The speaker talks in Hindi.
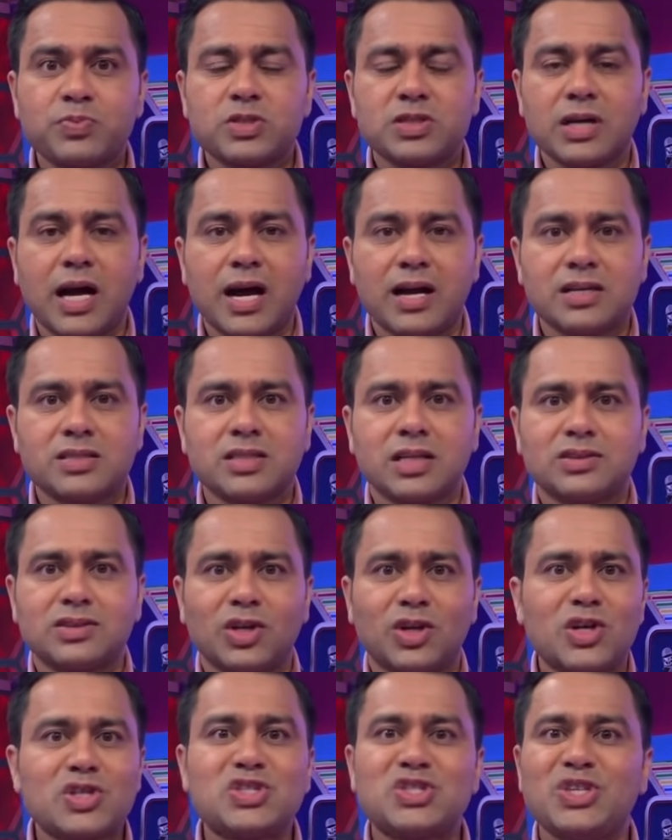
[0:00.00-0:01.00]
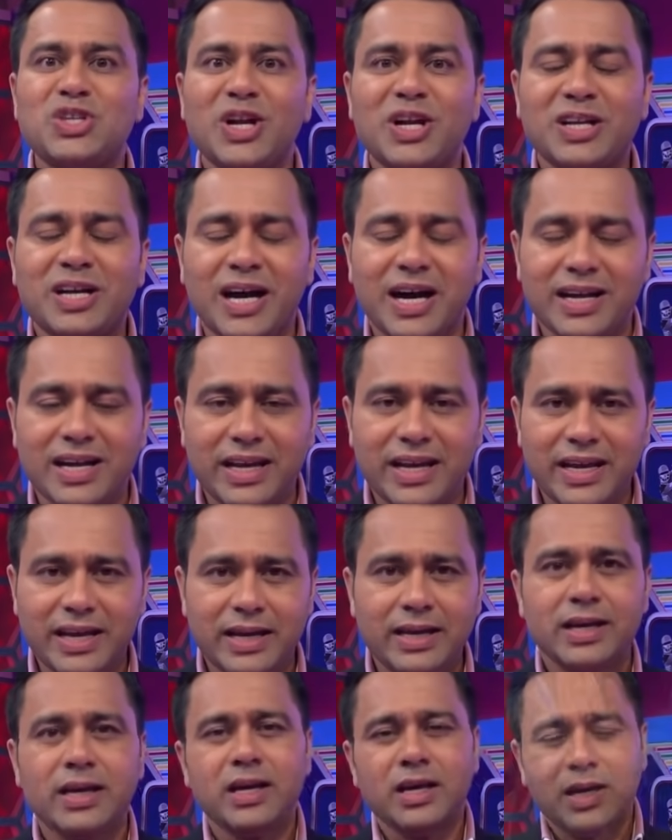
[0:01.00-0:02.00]
साठ सत्तर अस्सी रन खा रहे
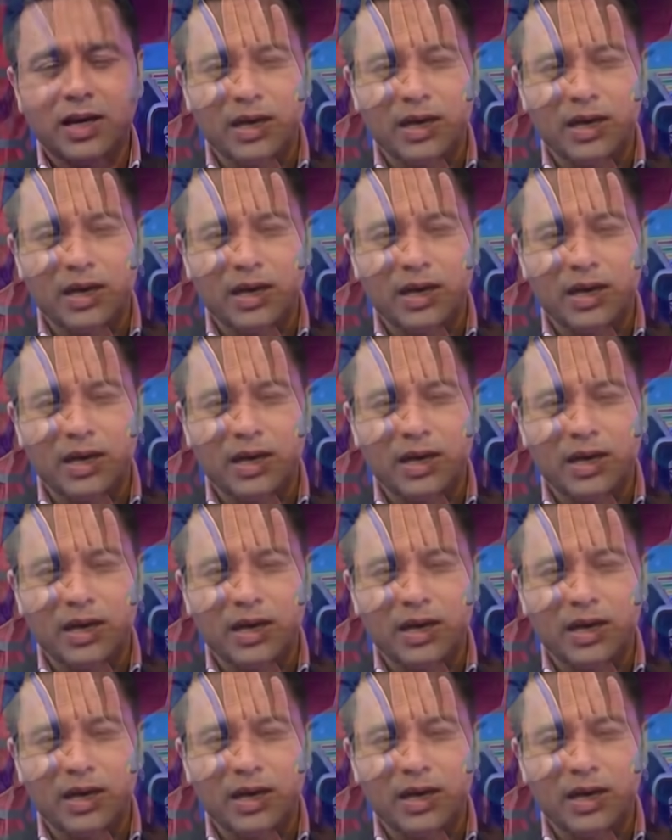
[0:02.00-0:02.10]
हैं